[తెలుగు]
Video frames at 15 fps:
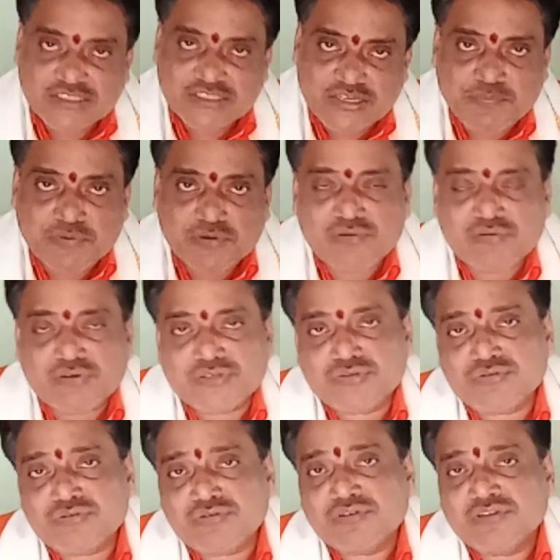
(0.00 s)

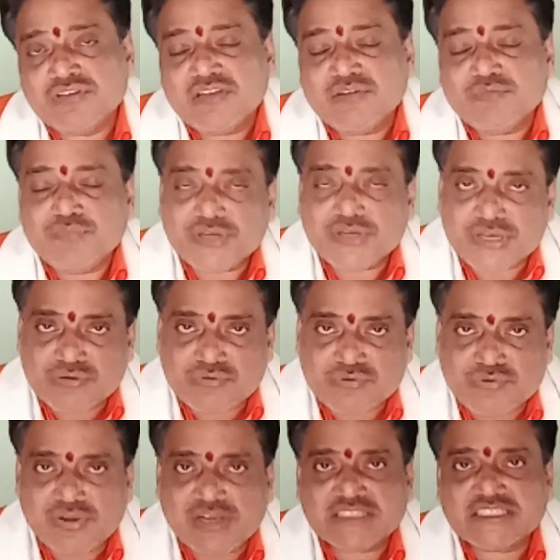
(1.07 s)
చెప్పుకోవచ్చు మీకు
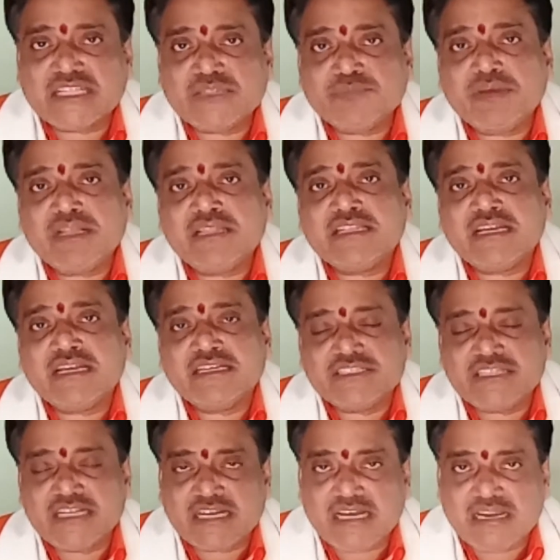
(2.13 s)
ఎక్కువగా సత్ఫలితాన్ని
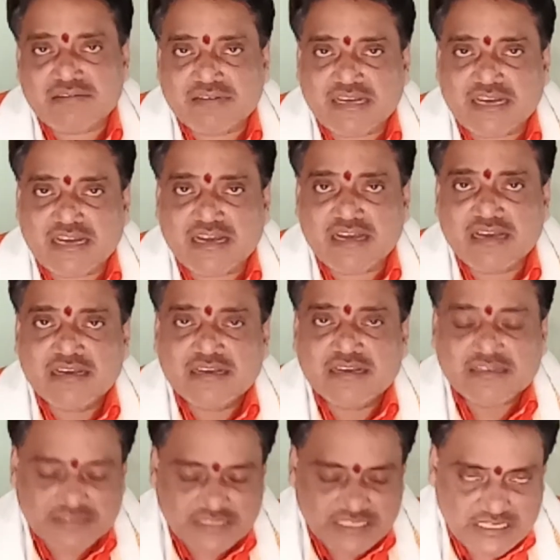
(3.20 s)
ఇచ్చే కాలంగా
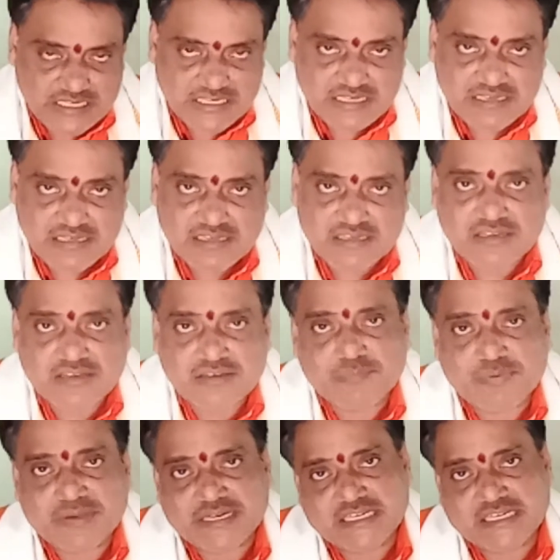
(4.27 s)
దీన్ని
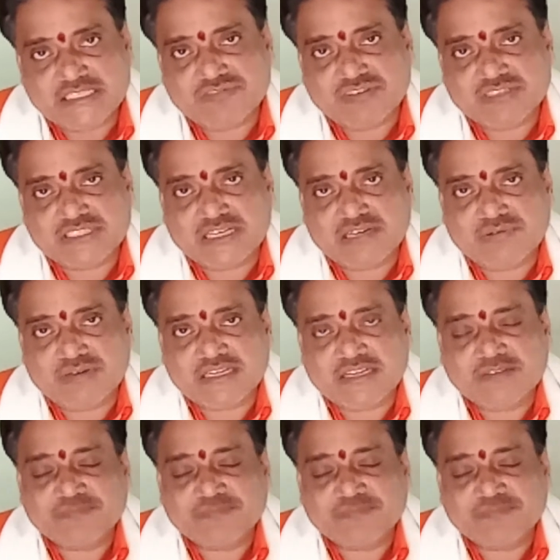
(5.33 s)
పరిగణించవచ్చు అన్నమాట